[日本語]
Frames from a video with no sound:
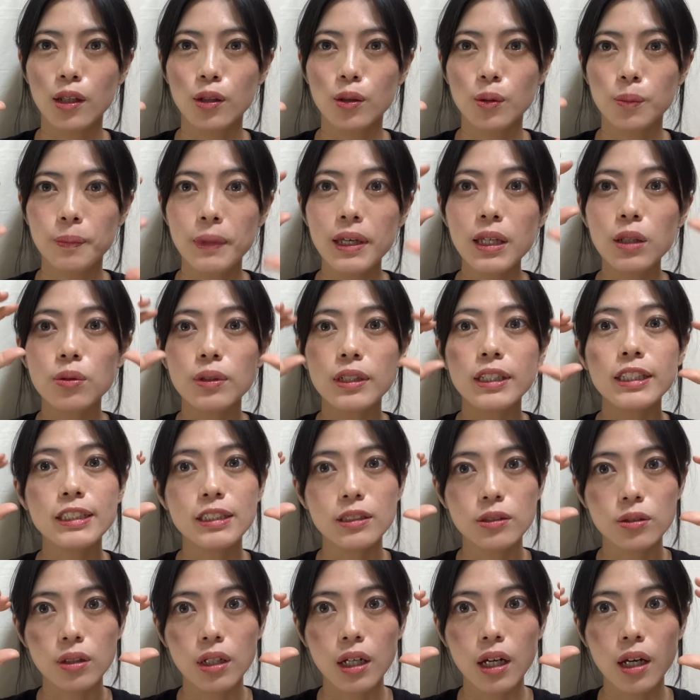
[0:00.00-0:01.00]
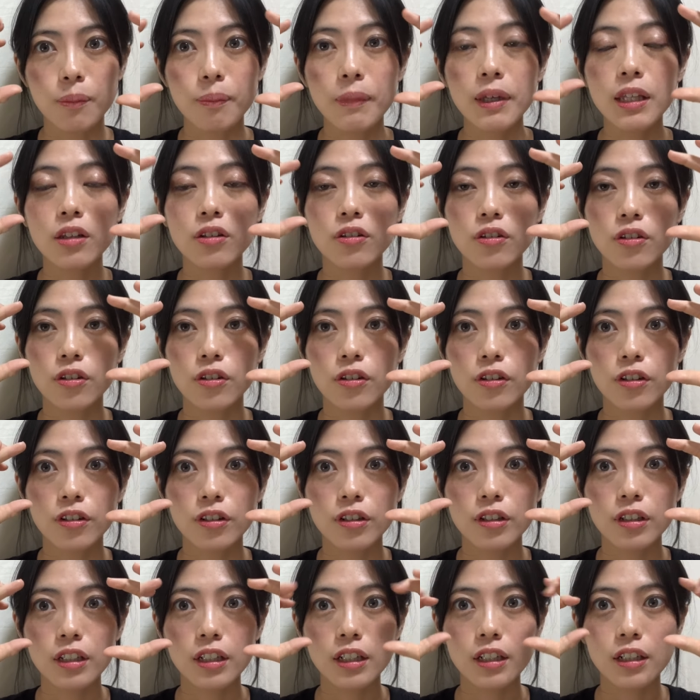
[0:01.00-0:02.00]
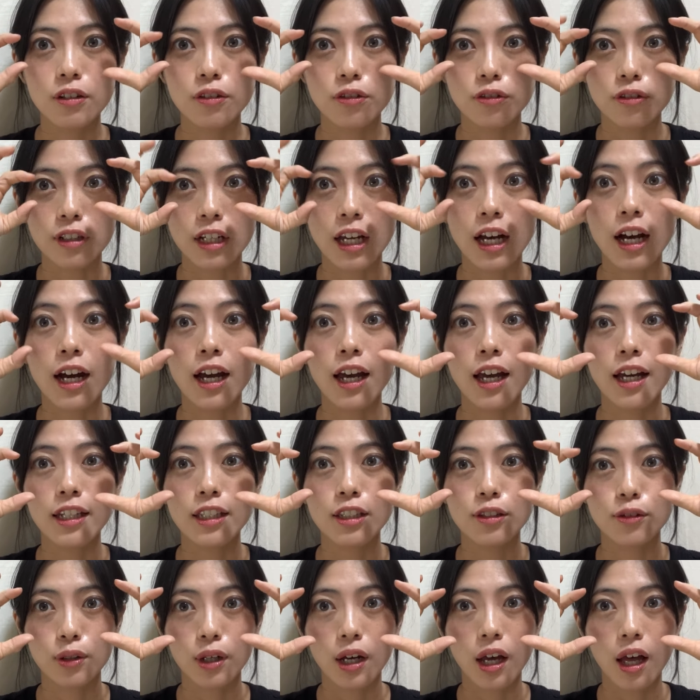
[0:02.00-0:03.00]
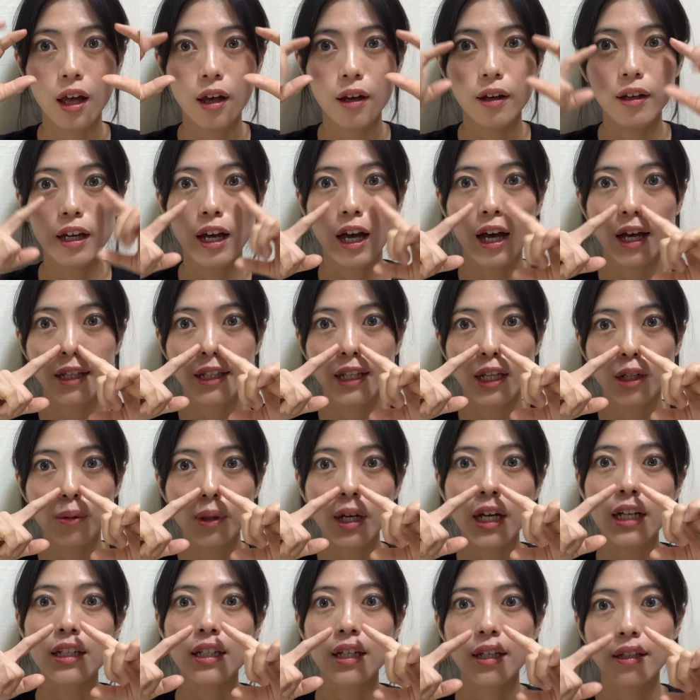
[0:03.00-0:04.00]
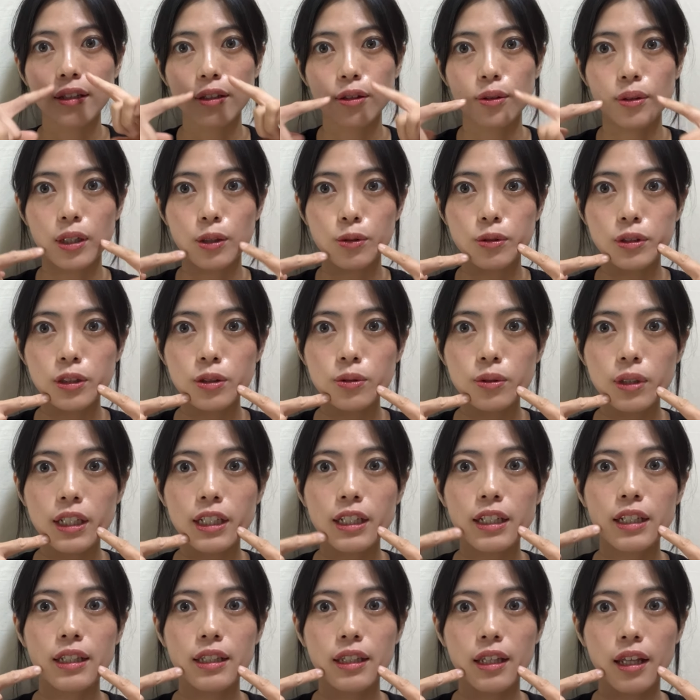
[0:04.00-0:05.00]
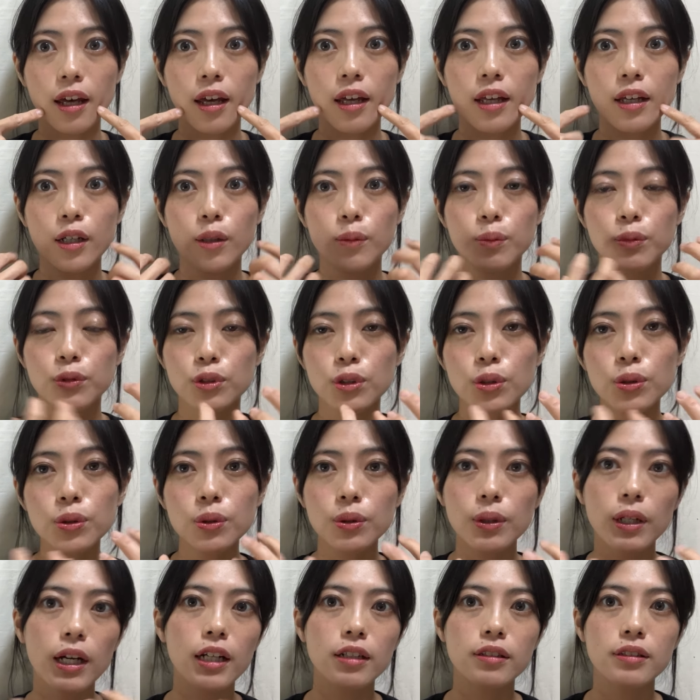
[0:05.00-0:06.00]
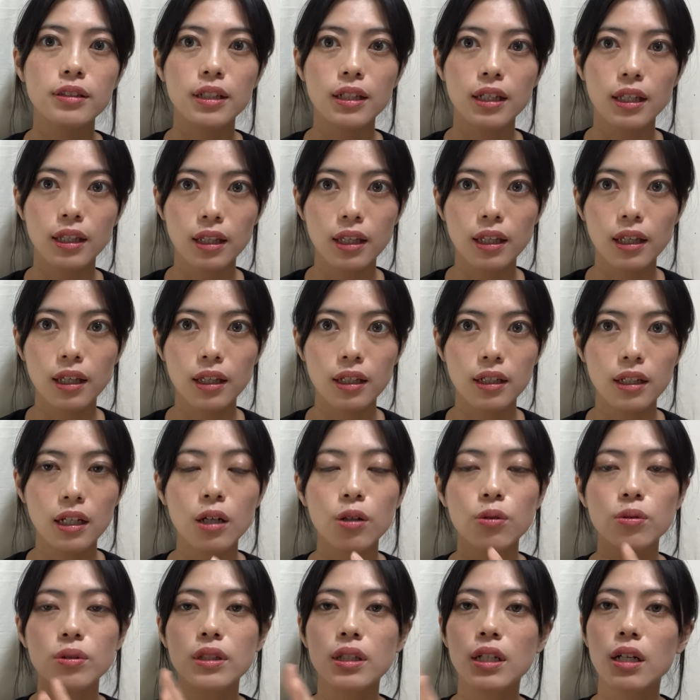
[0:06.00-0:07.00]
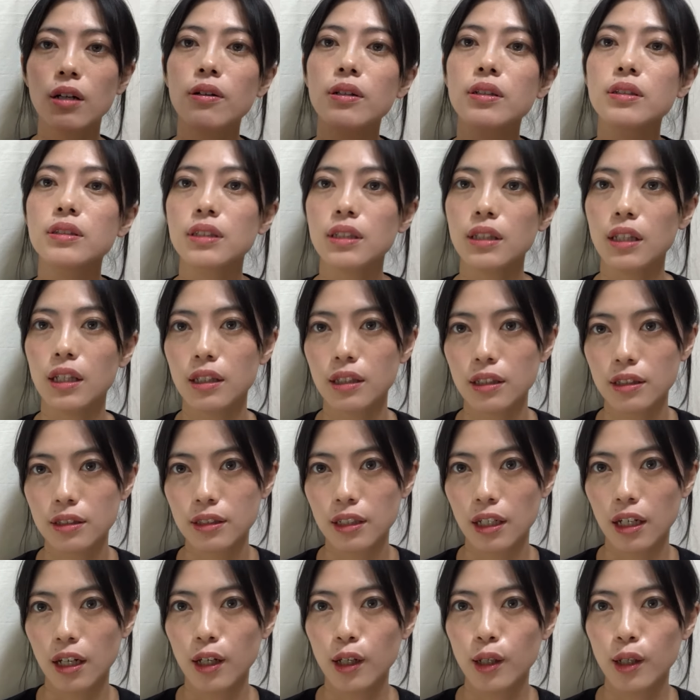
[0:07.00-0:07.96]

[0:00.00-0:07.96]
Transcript: 目の位置とか、目のこの輝きとか、鼻の描き方とか、口の描き方をちょっと変えるだけで顔って変わるじゃないですか。